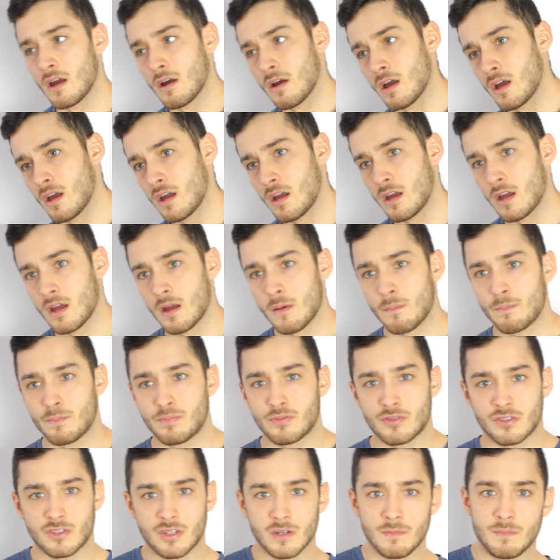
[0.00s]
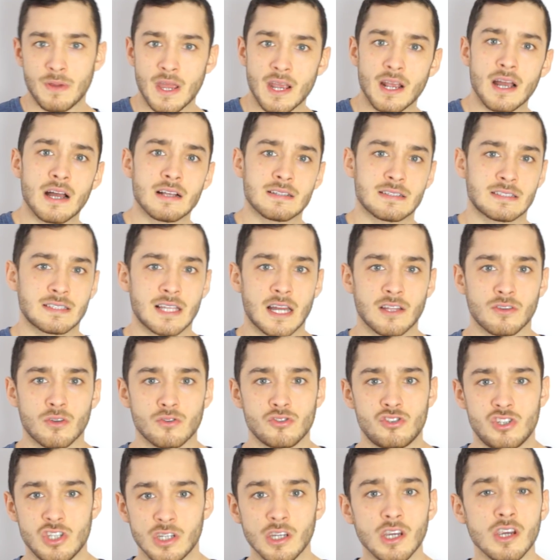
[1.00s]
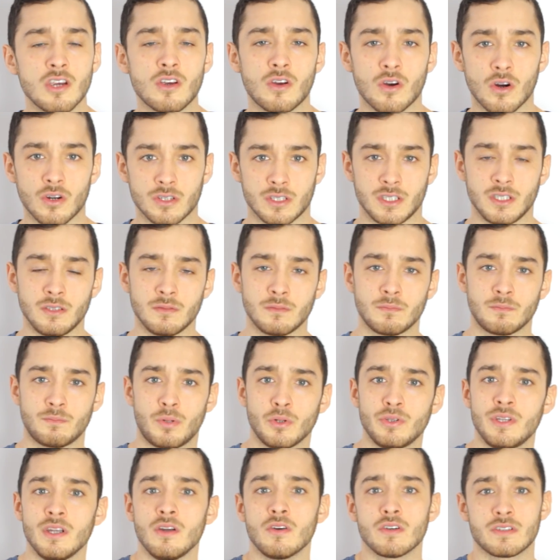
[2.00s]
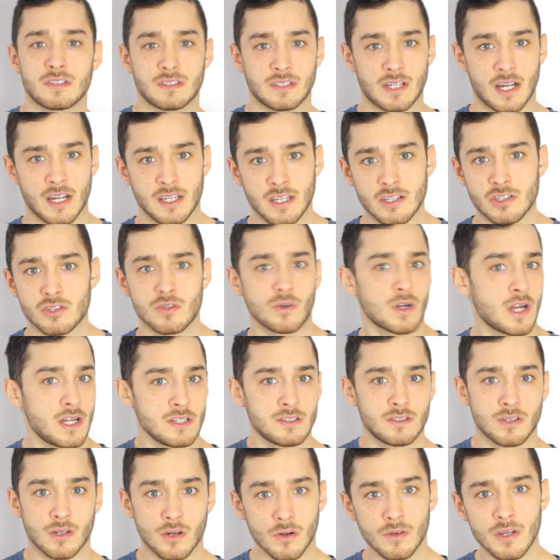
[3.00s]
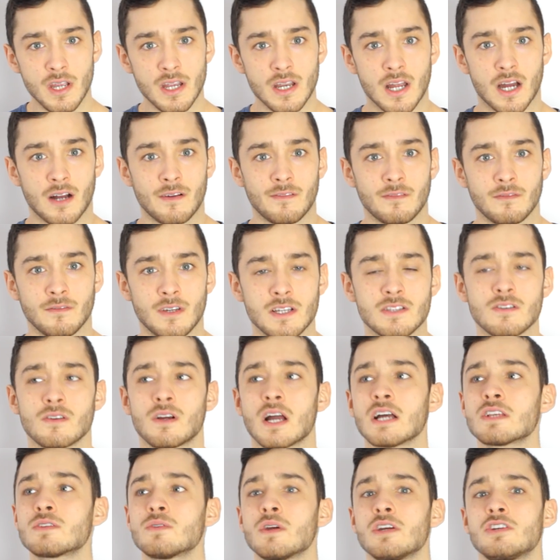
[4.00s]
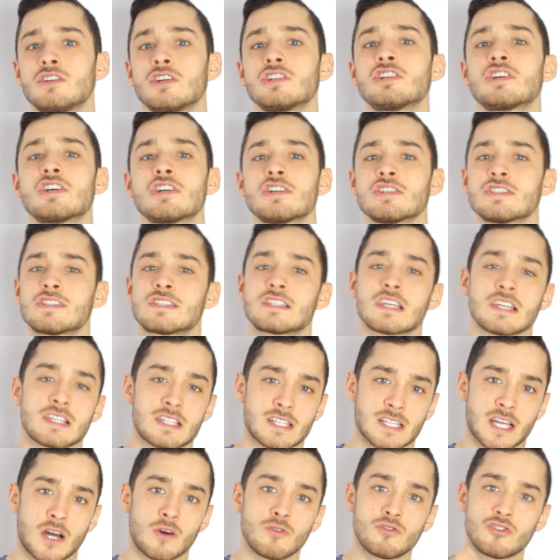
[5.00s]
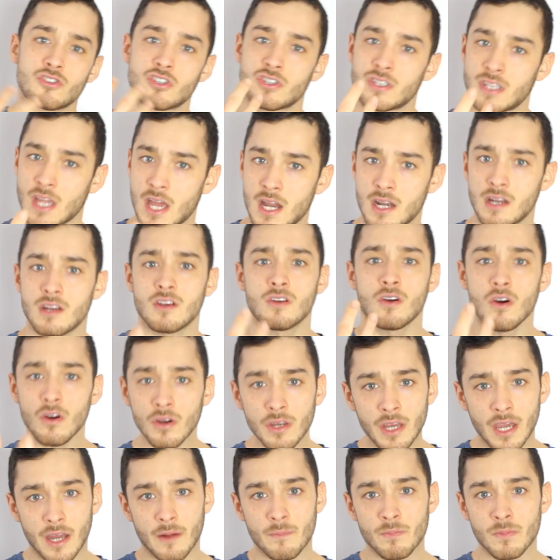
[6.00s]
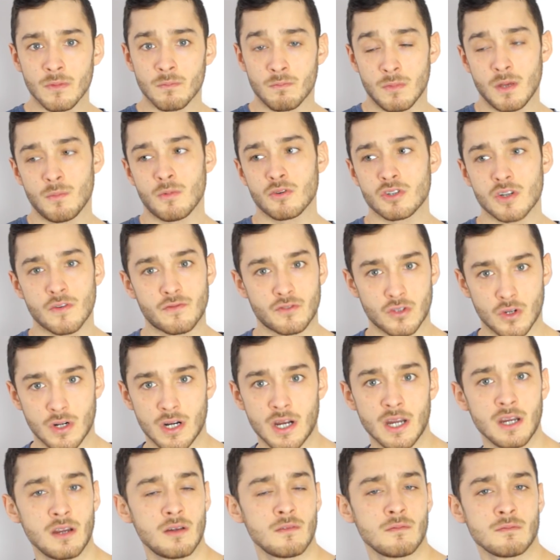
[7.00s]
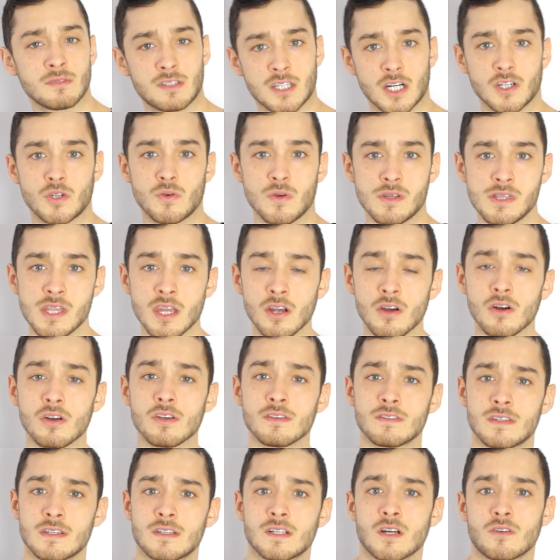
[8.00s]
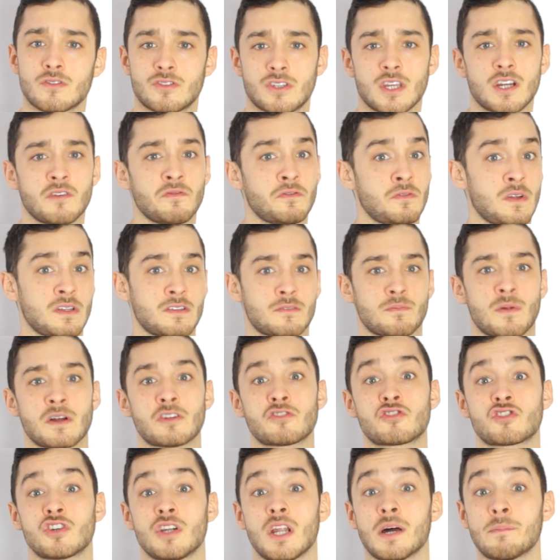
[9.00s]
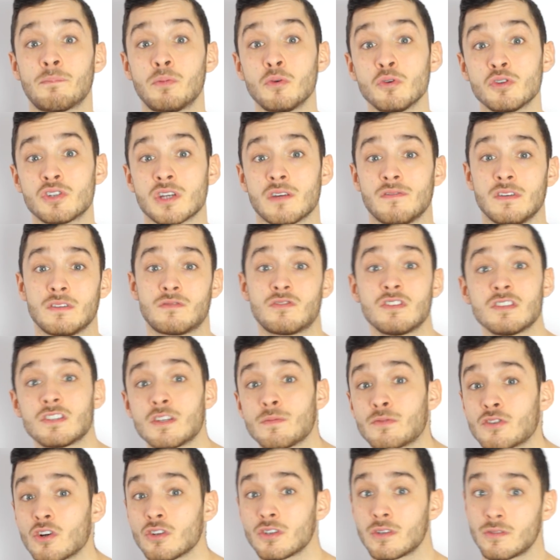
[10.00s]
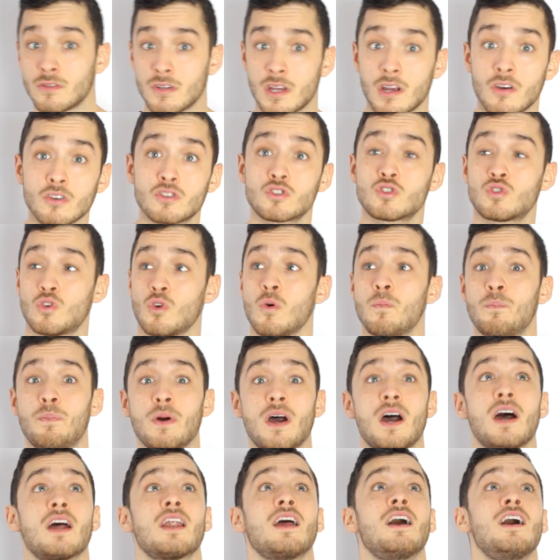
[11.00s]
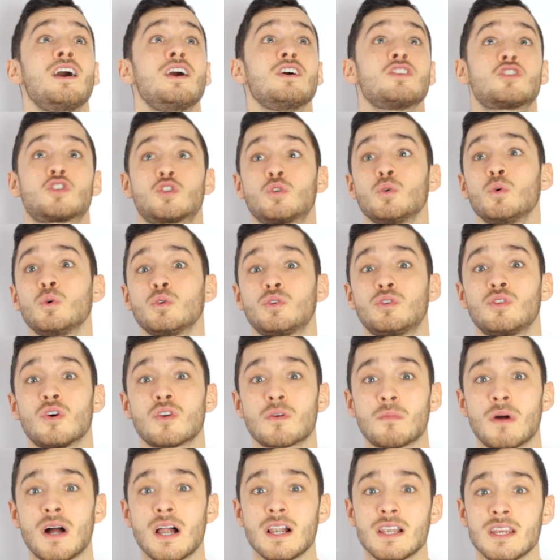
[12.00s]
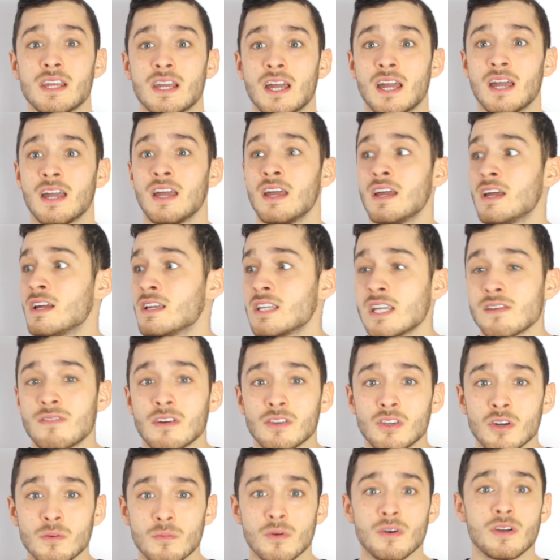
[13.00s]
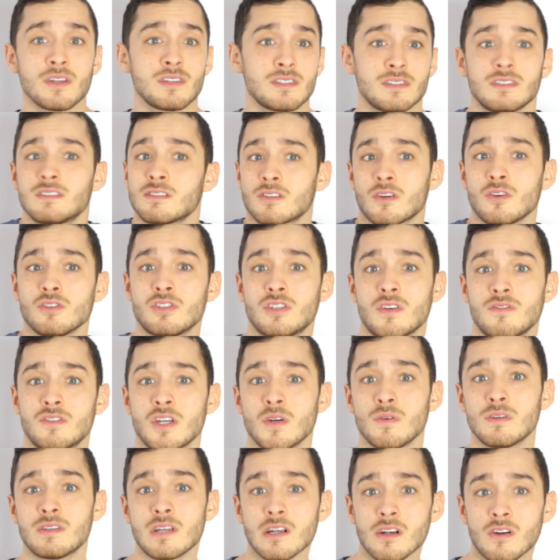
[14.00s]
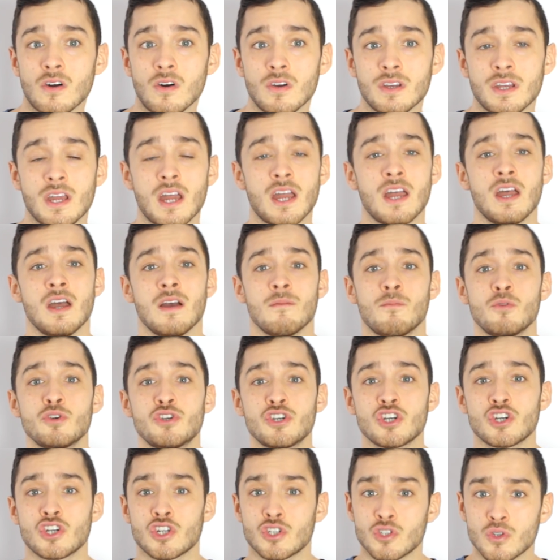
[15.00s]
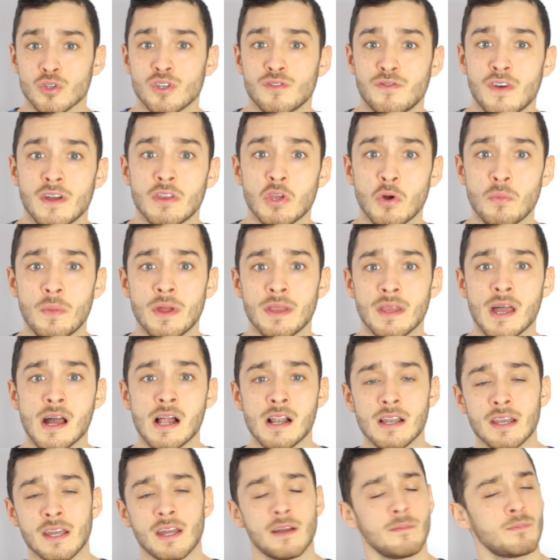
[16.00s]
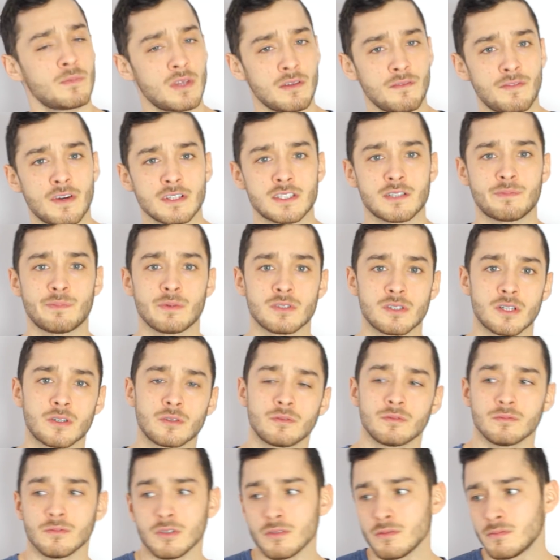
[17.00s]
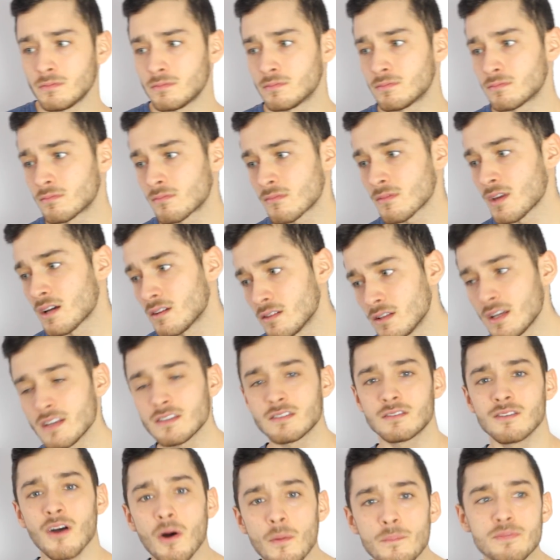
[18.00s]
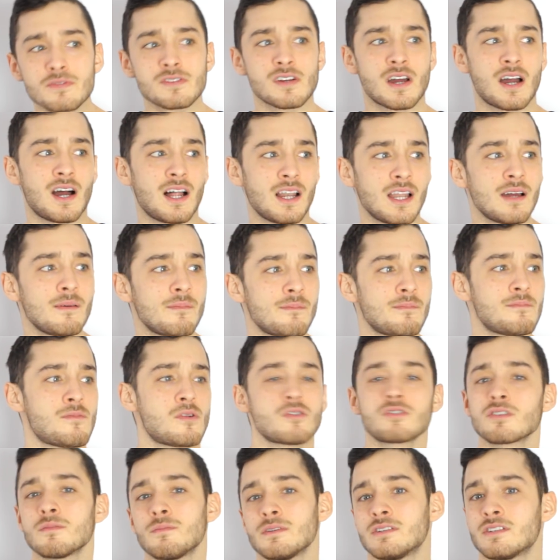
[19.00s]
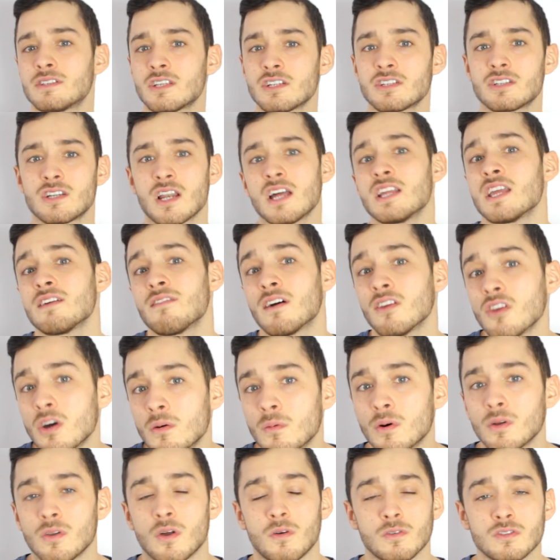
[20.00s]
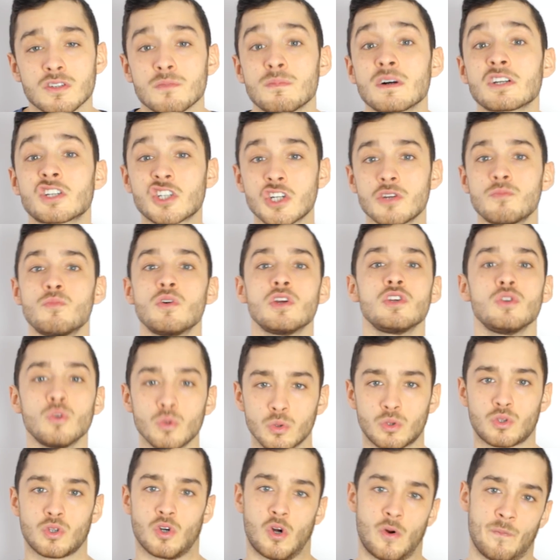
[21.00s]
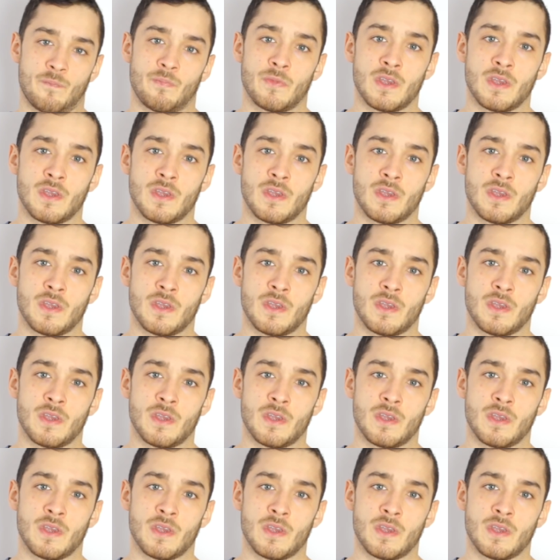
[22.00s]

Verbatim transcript: E, przybiega stado dzikich koni pod jego stajnie szukając schronienia, więc okazuje się, że zyskał 4 konie. Mimo, że wczoraj stracił jednego, zyskał 4, więc ma 3 na plusie, więc wszyscy przychodzą do niego, super, cud, normalnie, nie wiadomo skąd się wzięły te konie, musi się czuć fenomenalnie. Ten facet powiedział, no jest dobrze, ale może być też źle, nie wiadomo, no zobaczymy jutro.